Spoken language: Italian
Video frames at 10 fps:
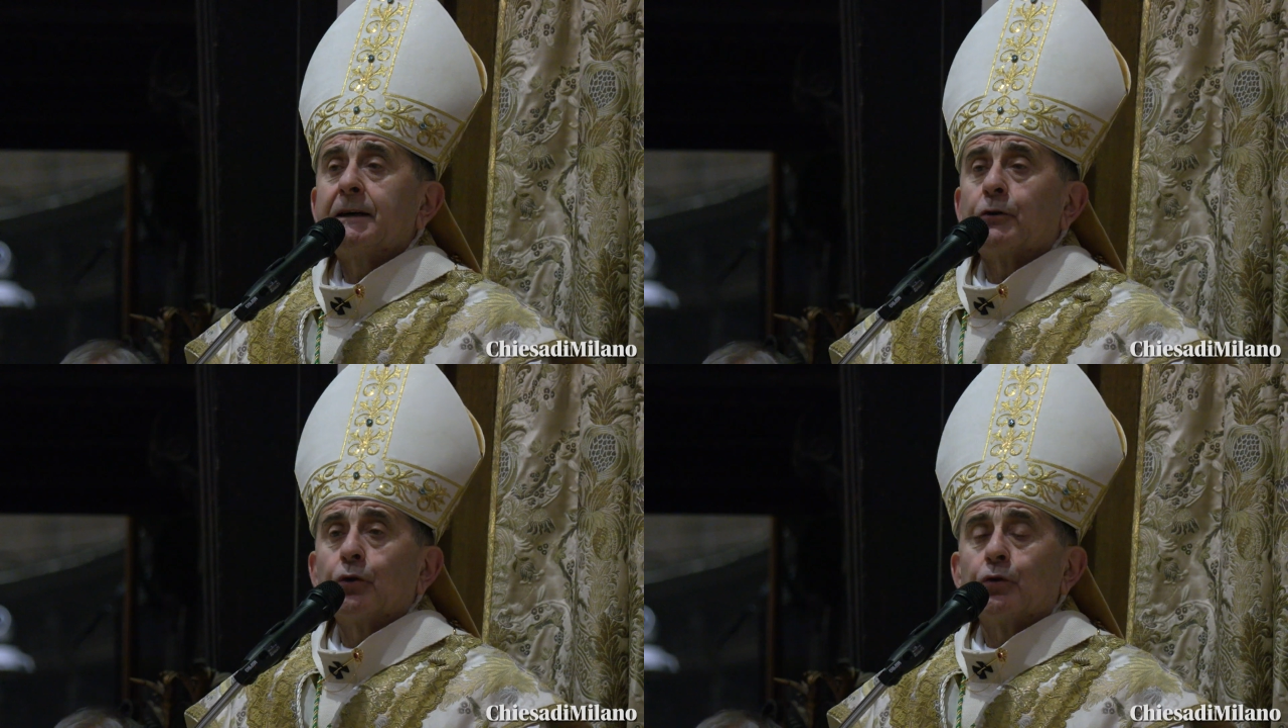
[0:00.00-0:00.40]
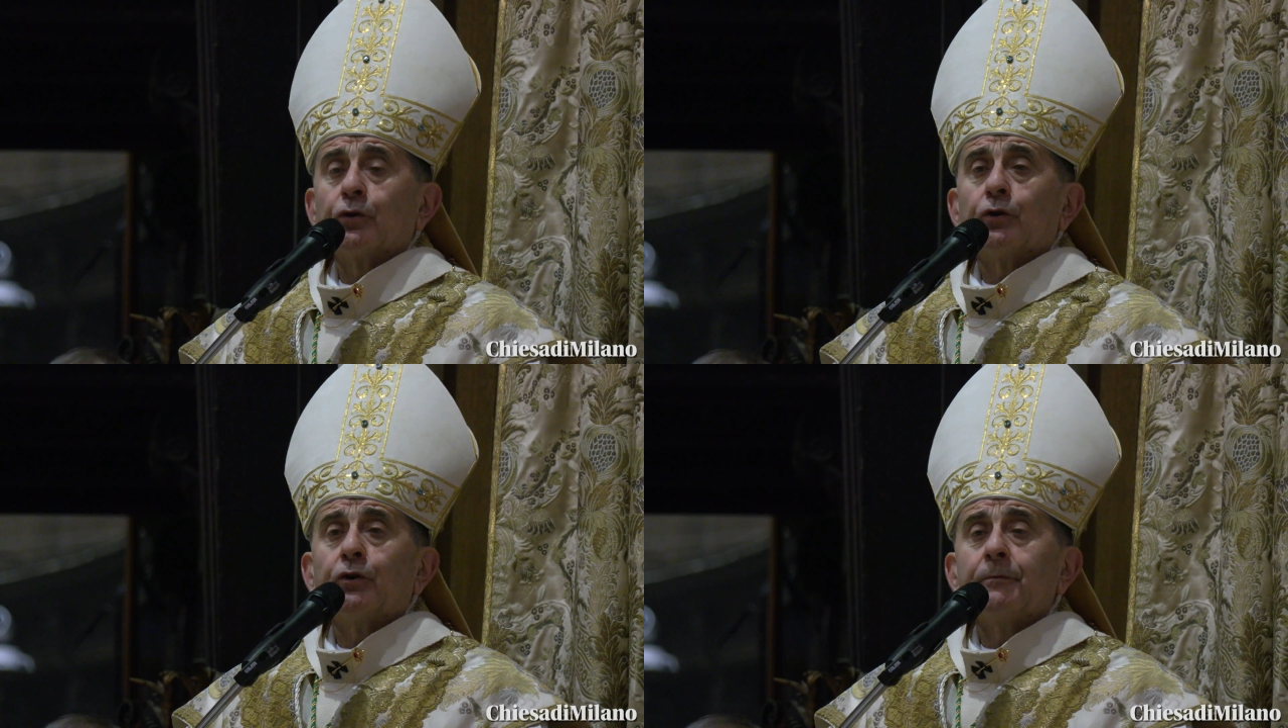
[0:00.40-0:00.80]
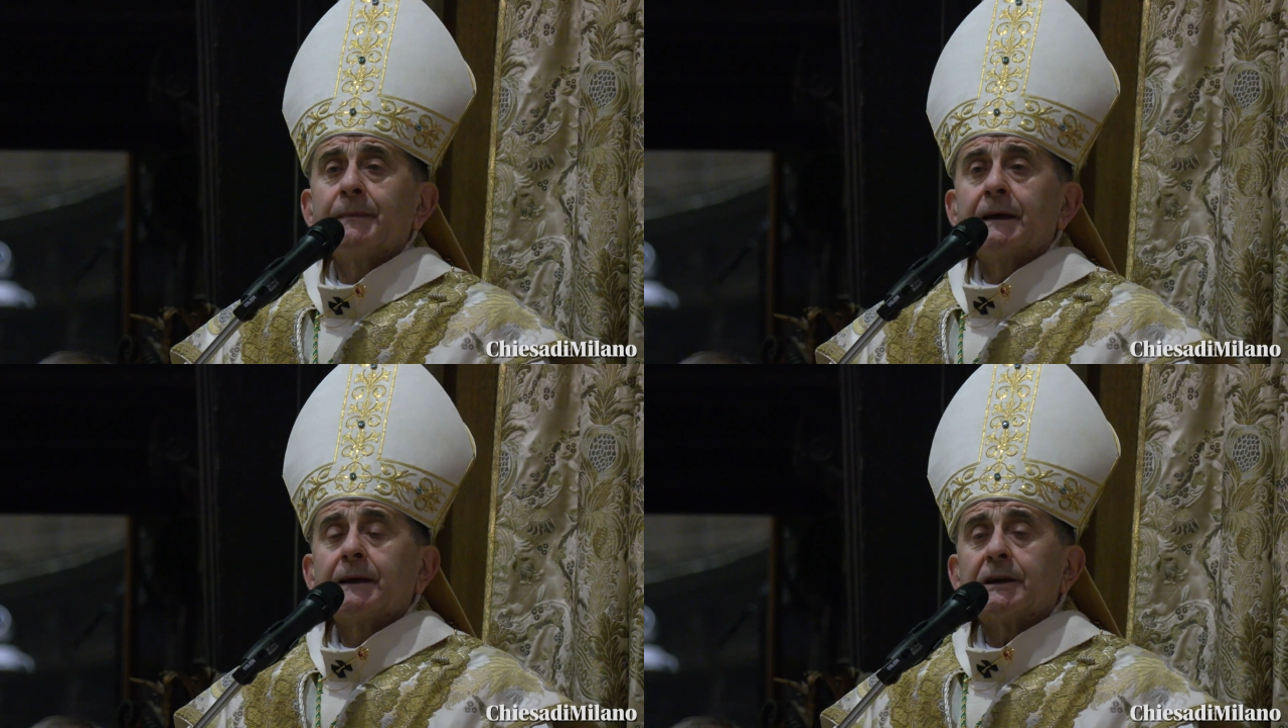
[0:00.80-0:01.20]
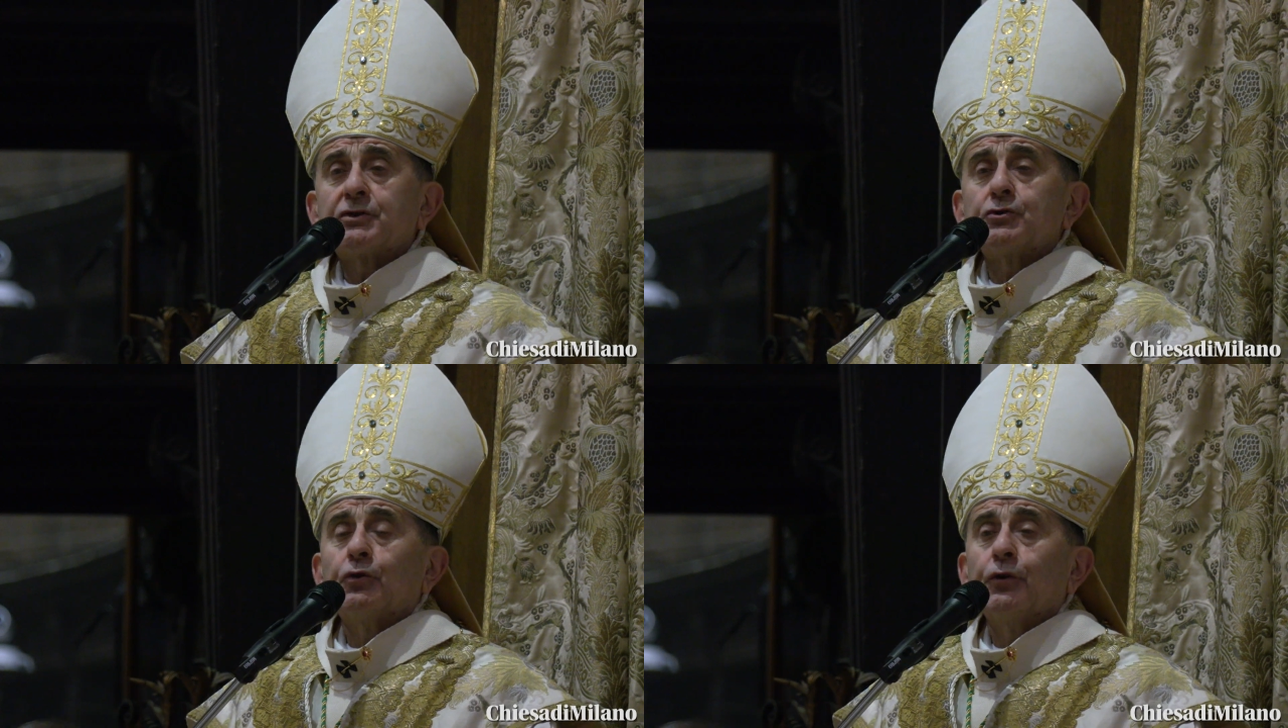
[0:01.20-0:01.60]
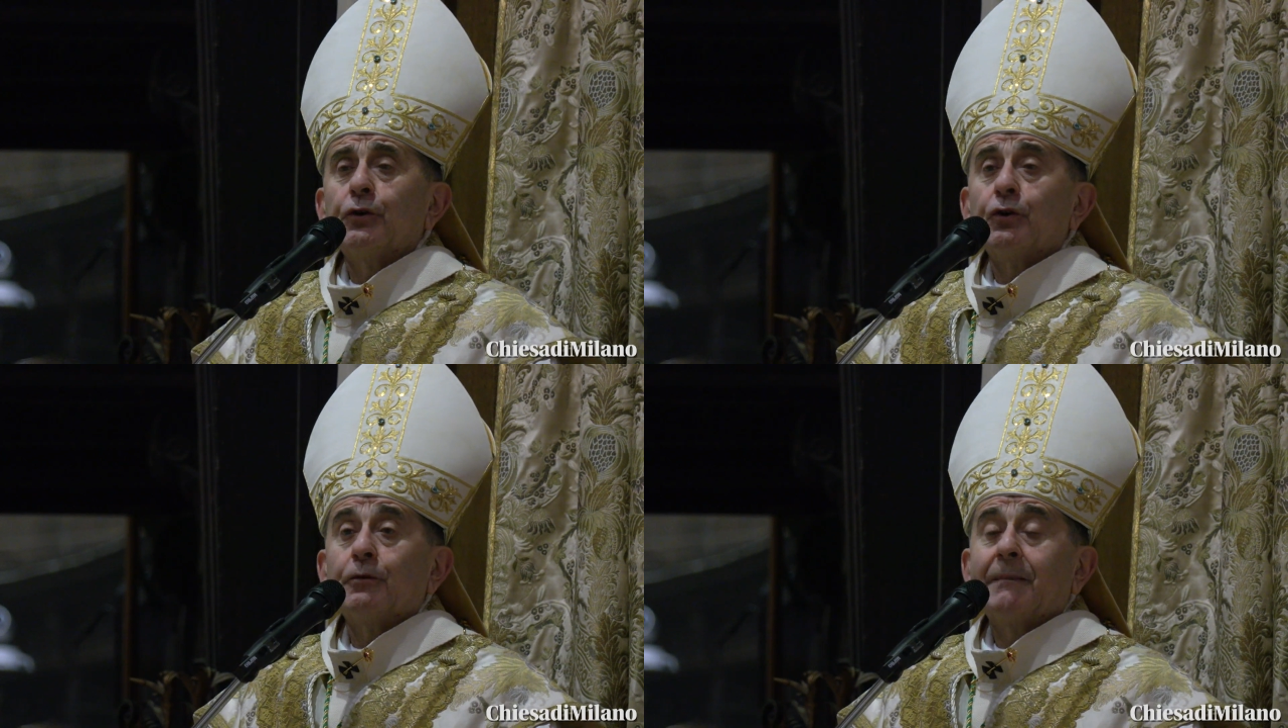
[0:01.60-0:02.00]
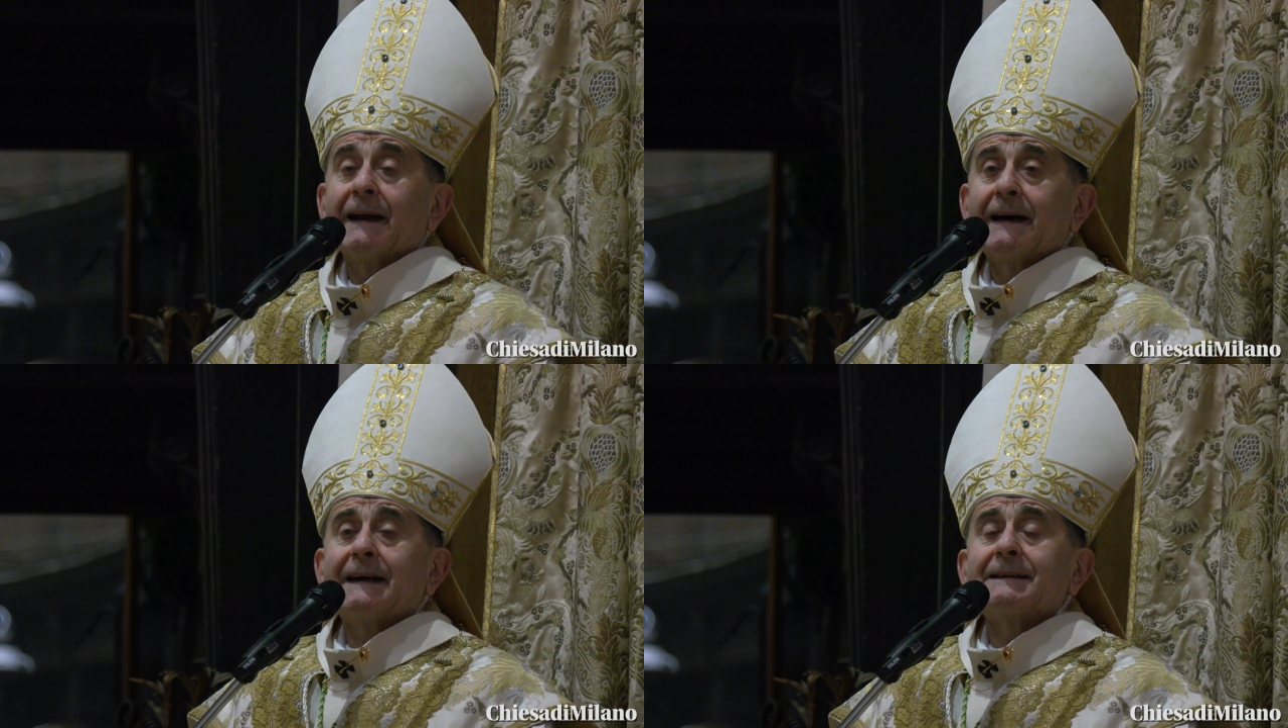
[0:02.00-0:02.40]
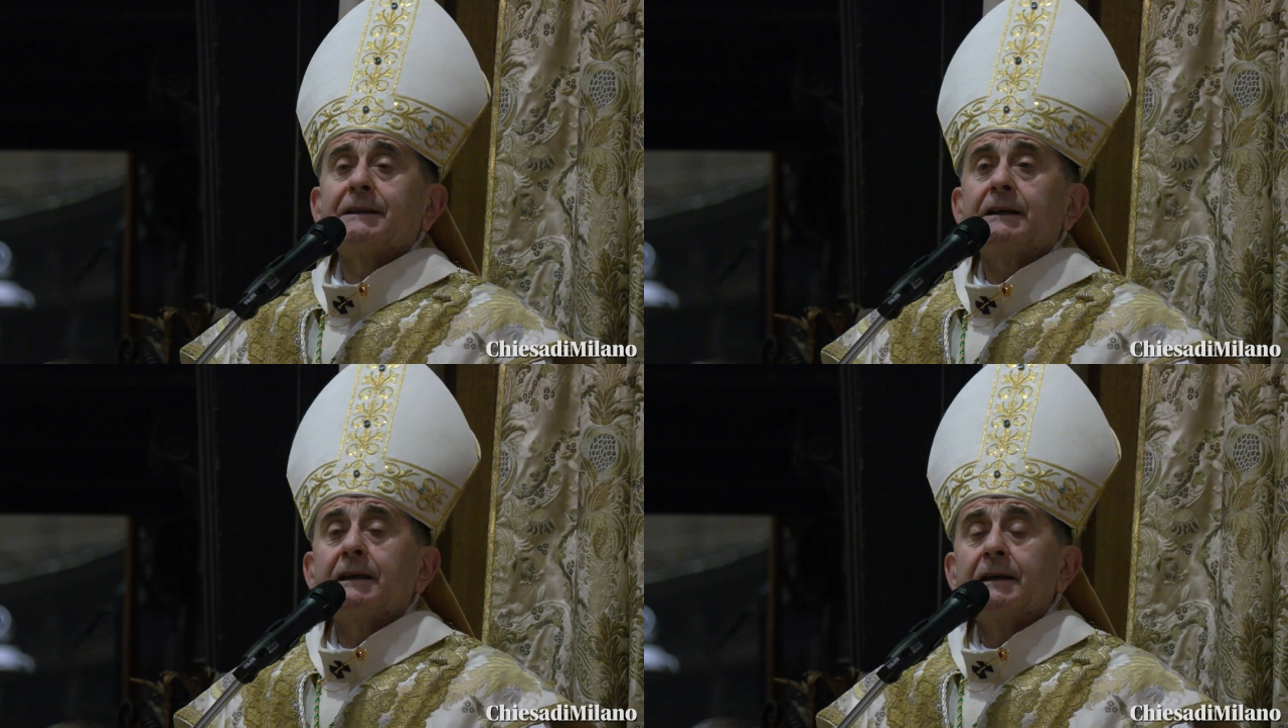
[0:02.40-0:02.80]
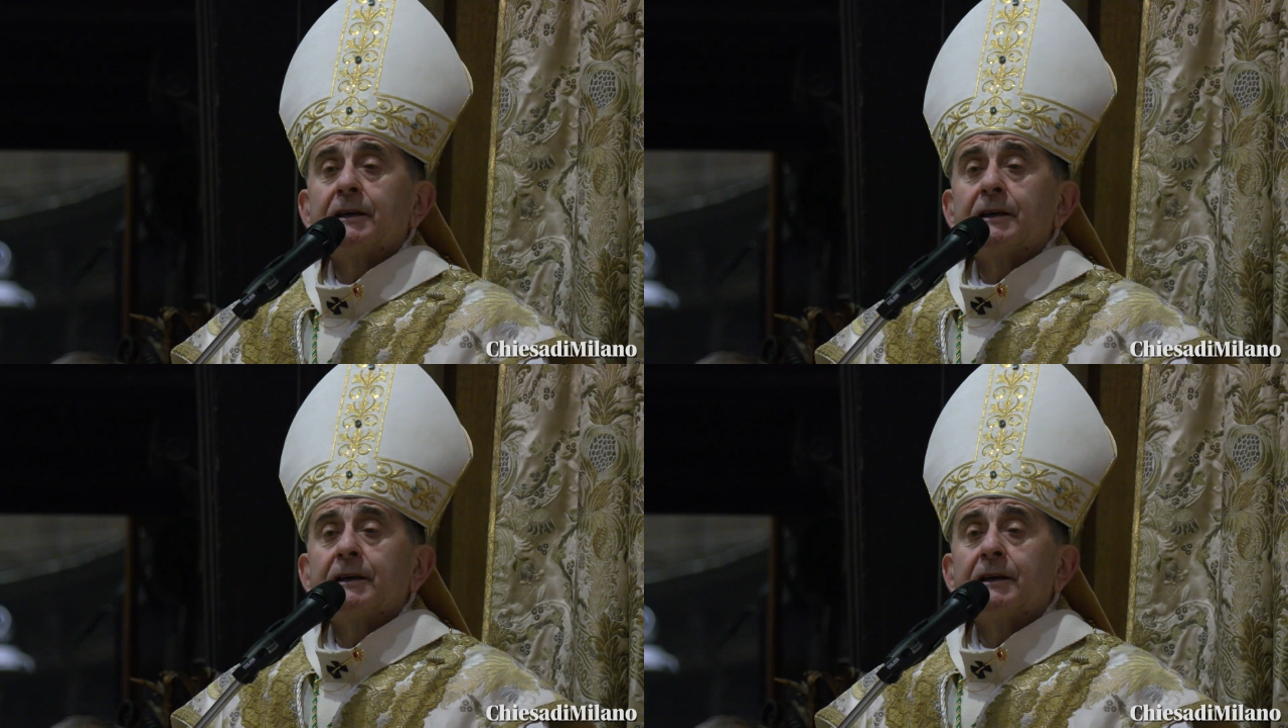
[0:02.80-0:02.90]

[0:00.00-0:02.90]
coloro che sono malati,